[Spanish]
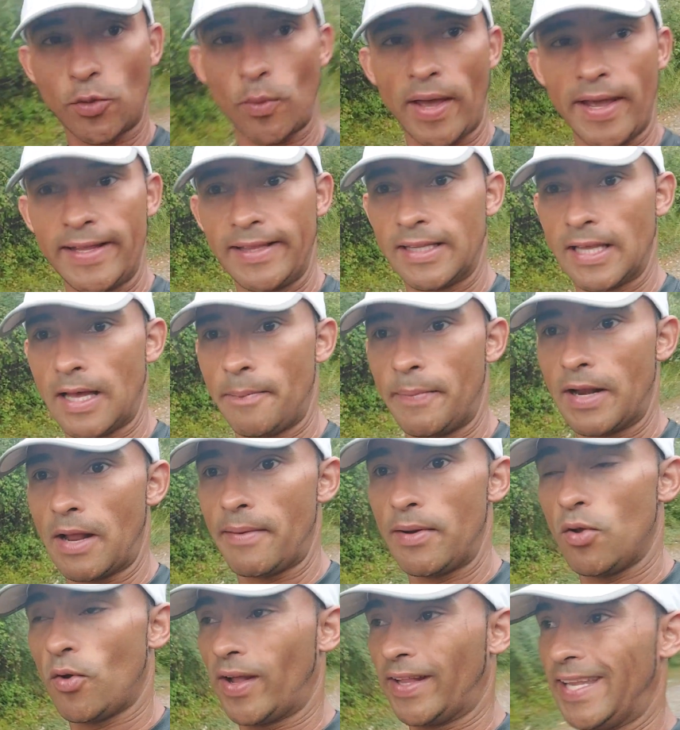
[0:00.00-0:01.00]
tu agenda para
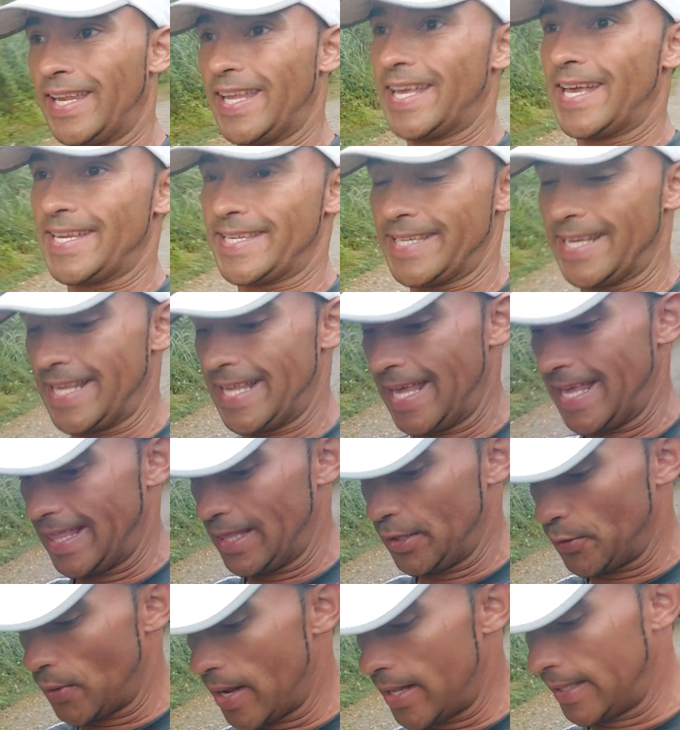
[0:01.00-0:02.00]
ver lo que tienes que hacer
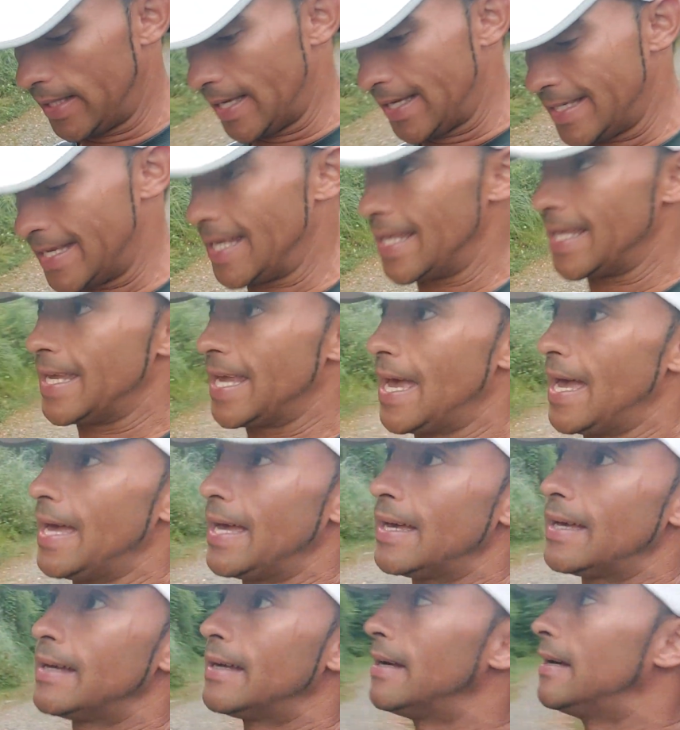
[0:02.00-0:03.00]
durante ese día.
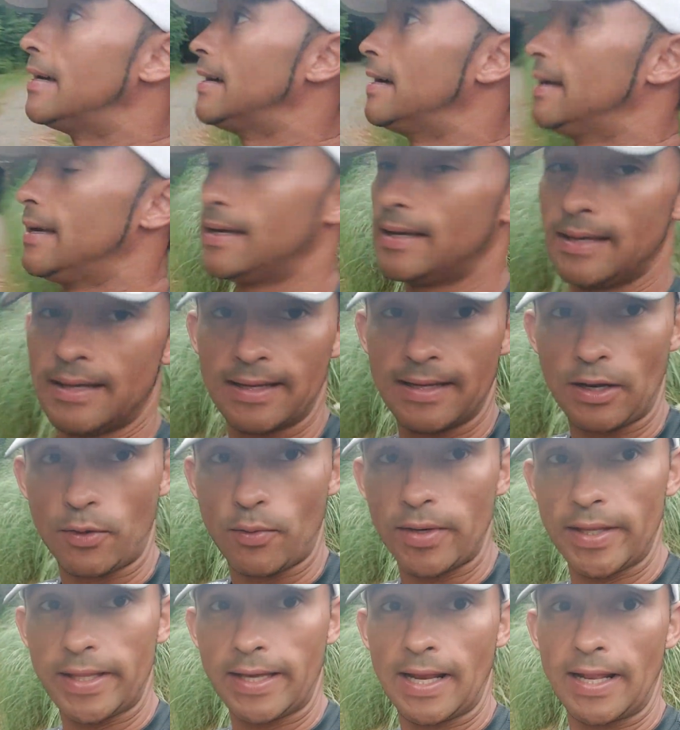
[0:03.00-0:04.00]

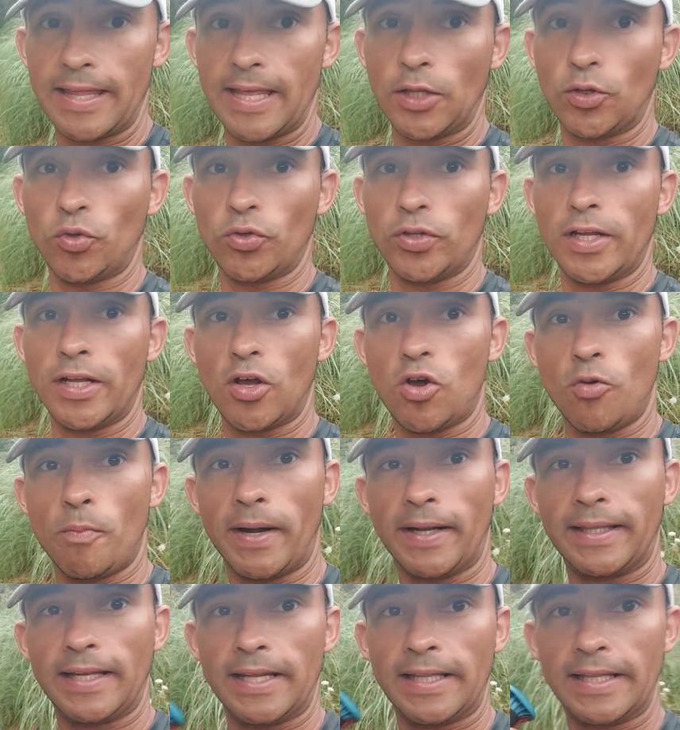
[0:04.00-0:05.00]
Recuerda que el día tú tienes que
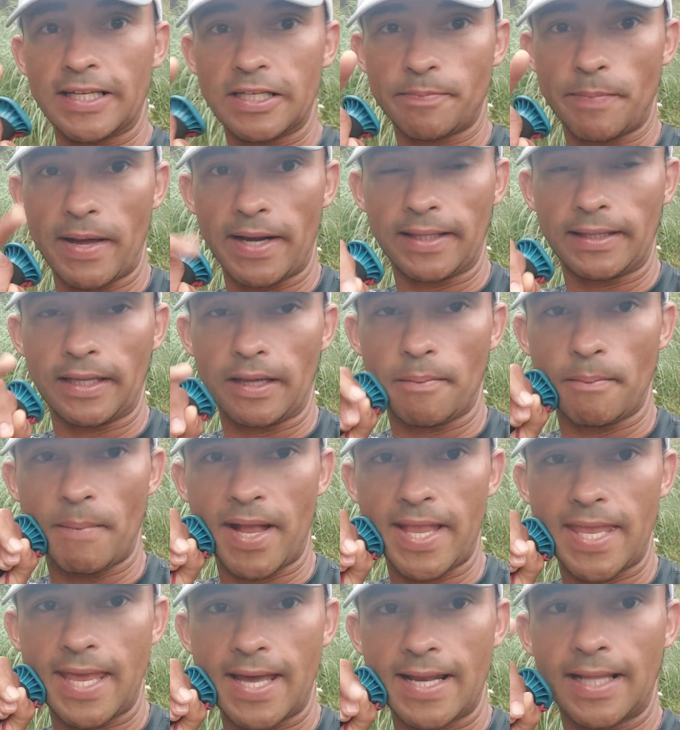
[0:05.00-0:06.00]
compartir en tres partes.
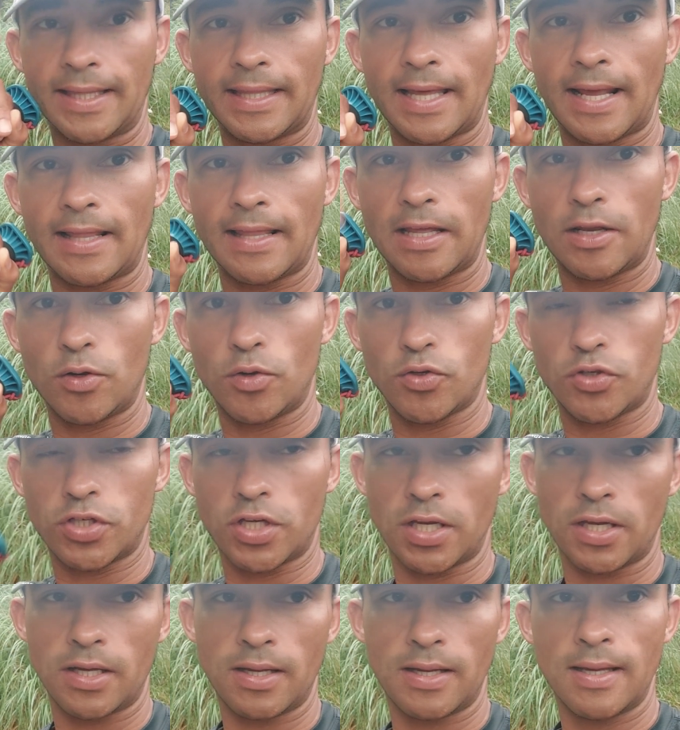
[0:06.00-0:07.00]
Mañana, tarde y
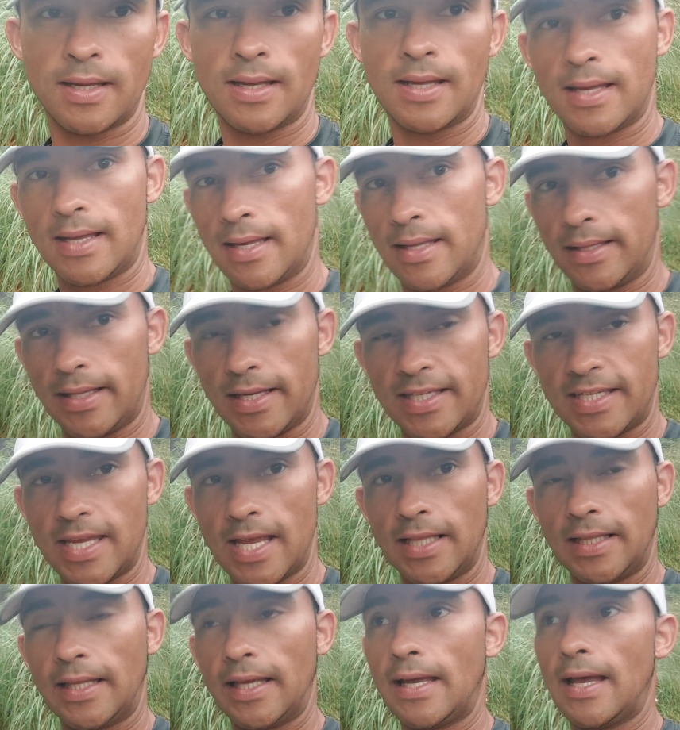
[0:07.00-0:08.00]
noche. De
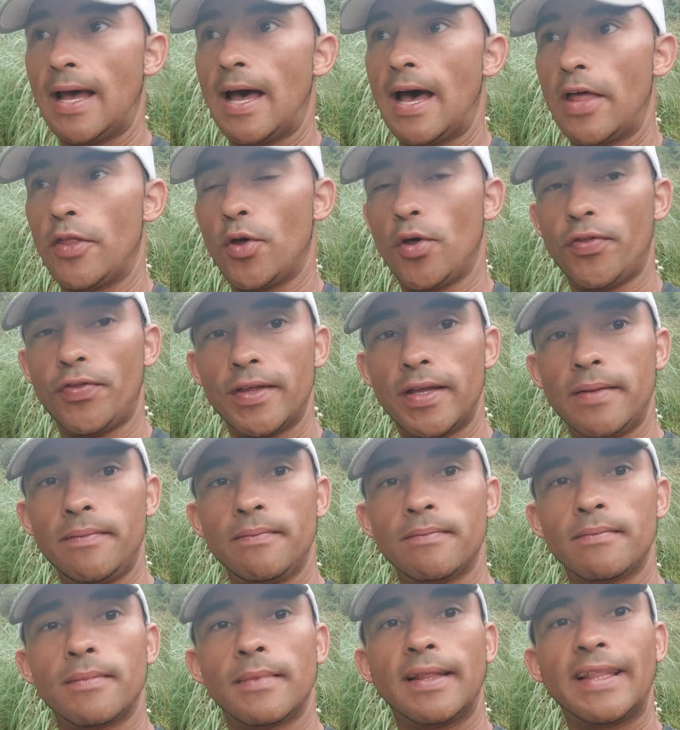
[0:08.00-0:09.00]
7 a 12,
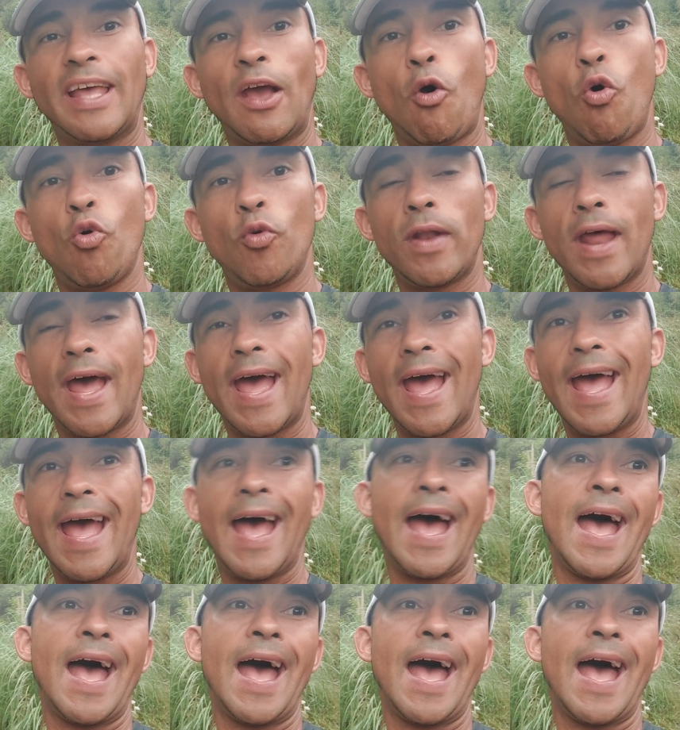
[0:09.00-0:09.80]
de una